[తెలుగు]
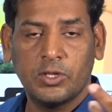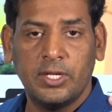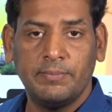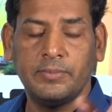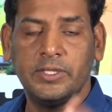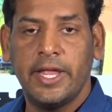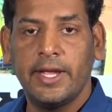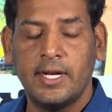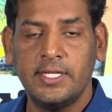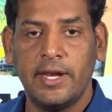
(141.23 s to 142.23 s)
మొత్తం
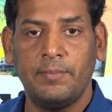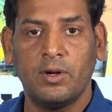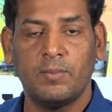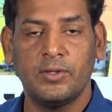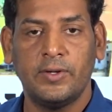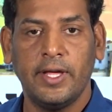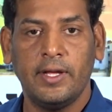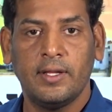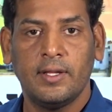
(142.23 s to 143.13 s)
చేరికలు చేరిపోకపోతుండే